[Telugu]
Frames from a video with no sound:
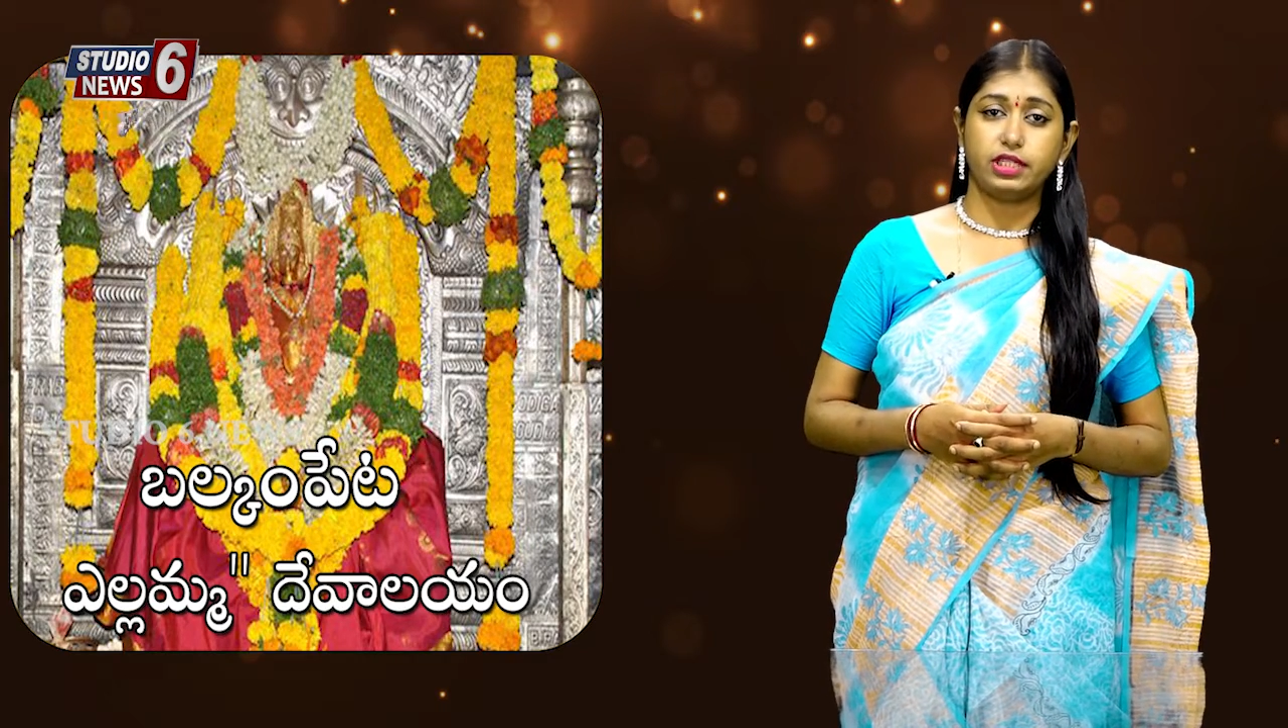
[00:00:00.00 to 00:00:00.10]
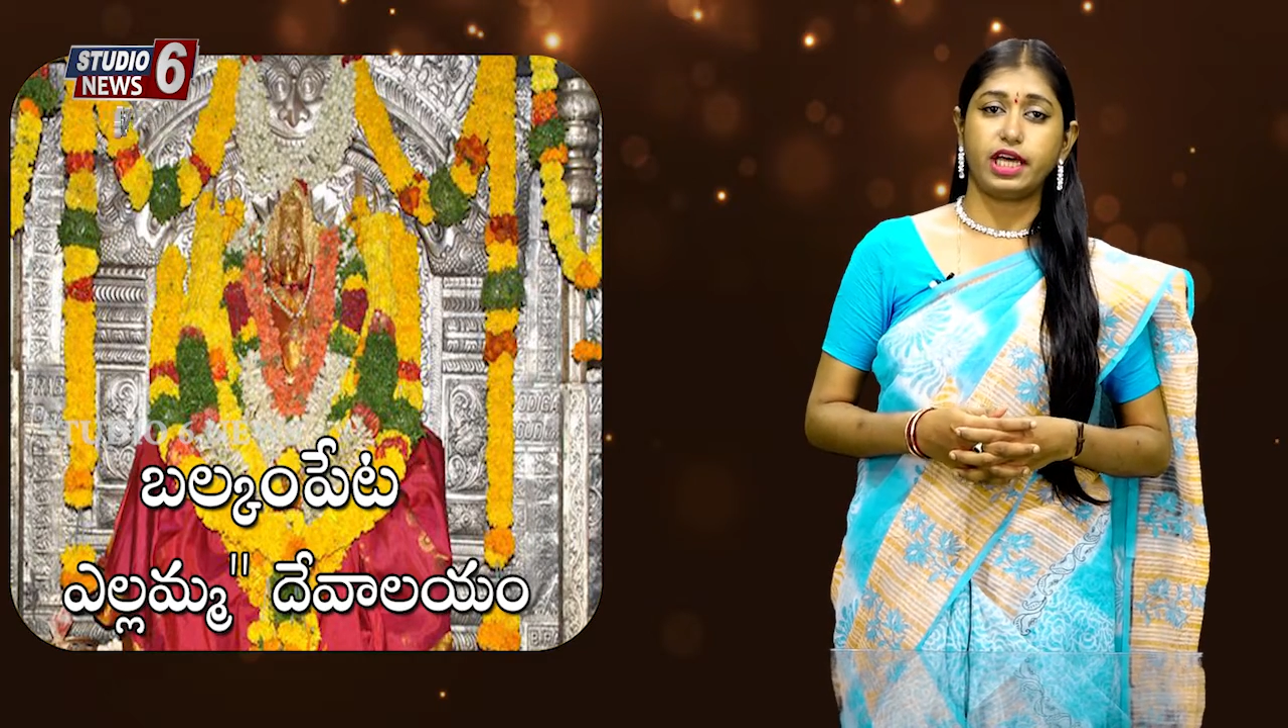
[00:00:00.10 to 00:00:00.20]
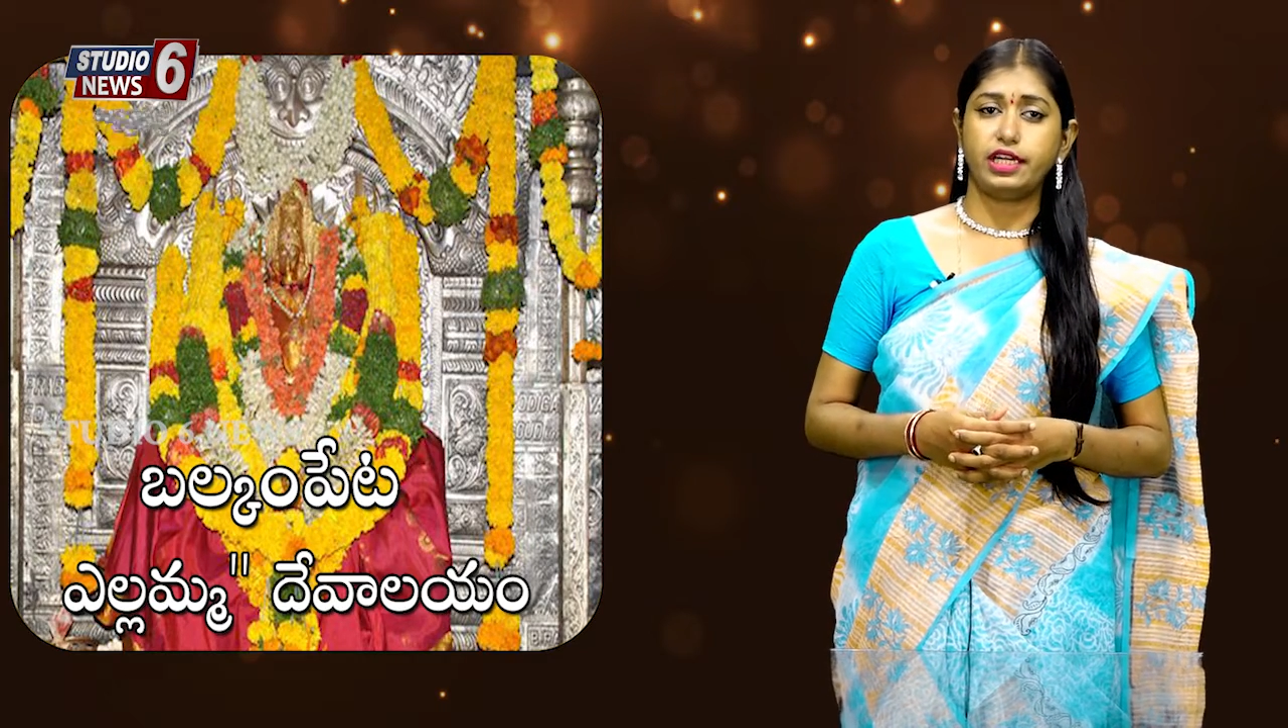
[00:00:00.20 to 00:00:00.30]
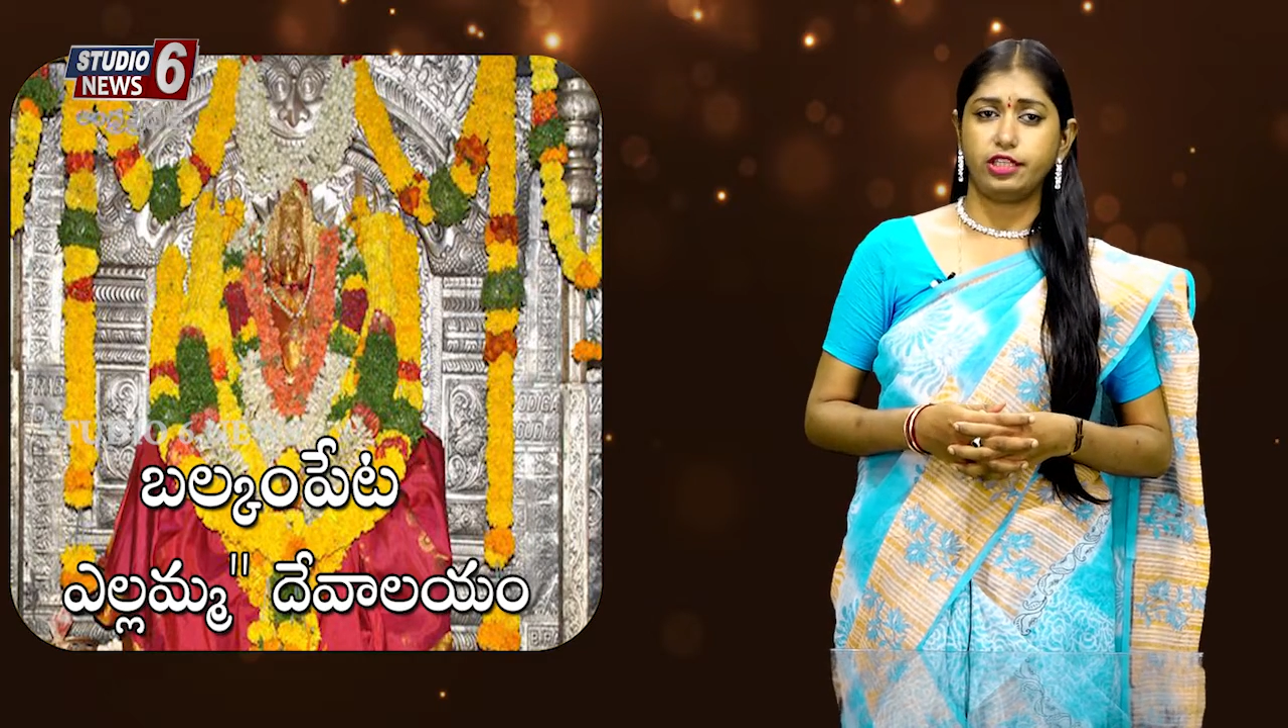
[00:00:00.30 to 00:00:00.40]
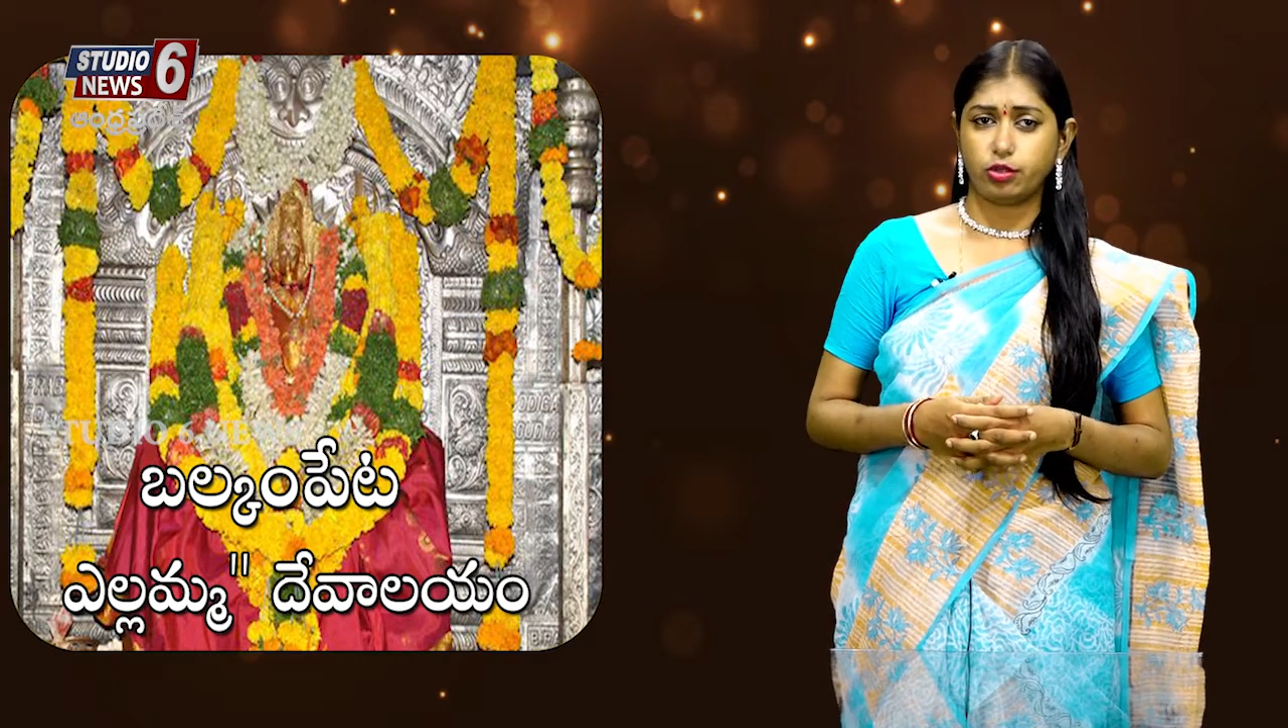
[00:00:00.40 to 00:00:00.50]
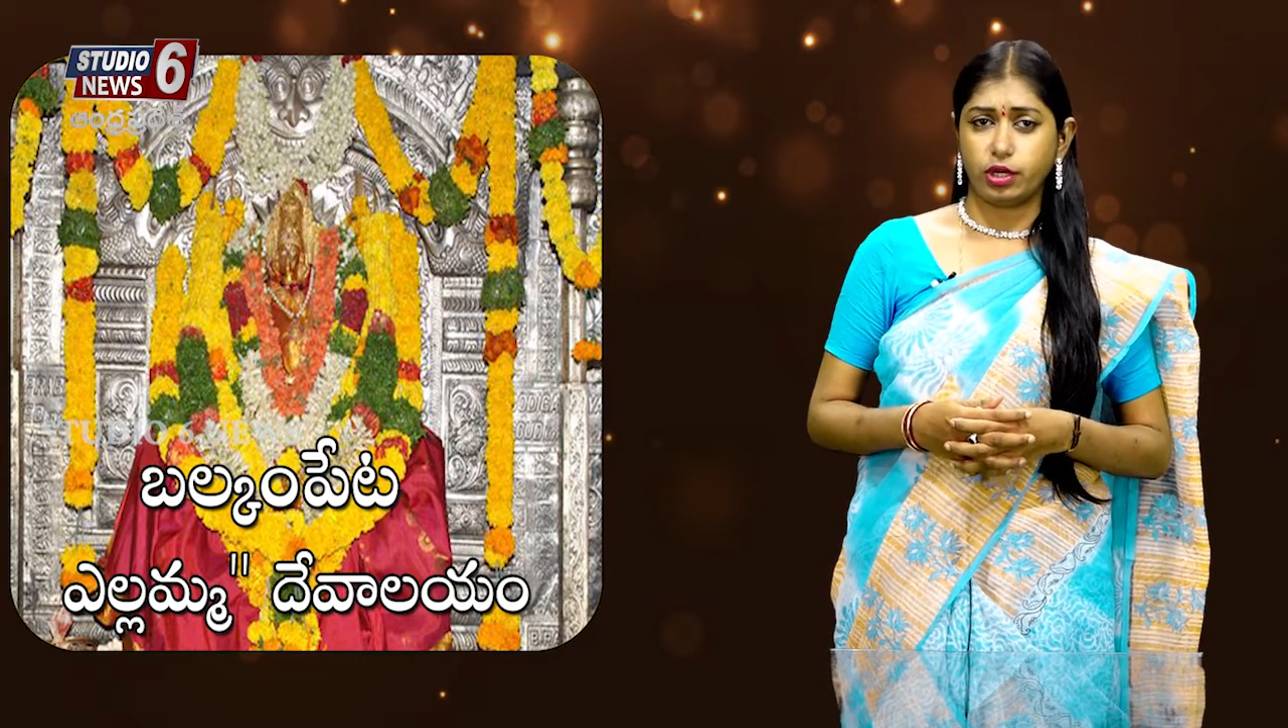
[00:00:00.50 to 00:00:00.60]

దానిని